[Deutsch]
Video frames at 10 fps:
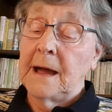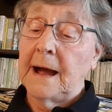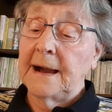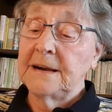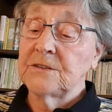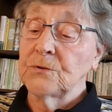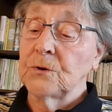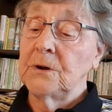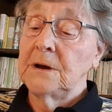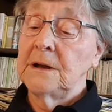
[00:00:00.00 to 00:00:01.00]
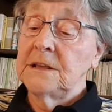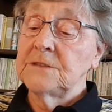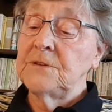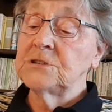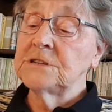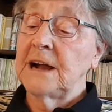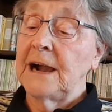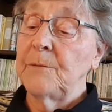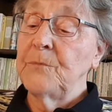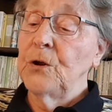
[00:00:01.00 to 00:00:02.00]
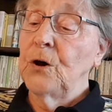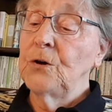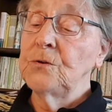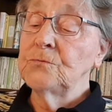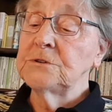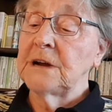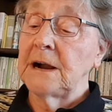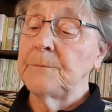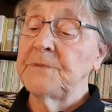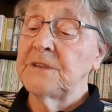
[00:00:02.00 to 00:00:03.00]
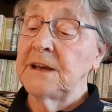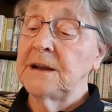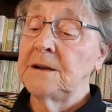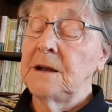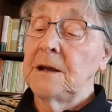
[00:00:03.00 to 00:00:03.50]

Also, zwischen halb neun und halb zehn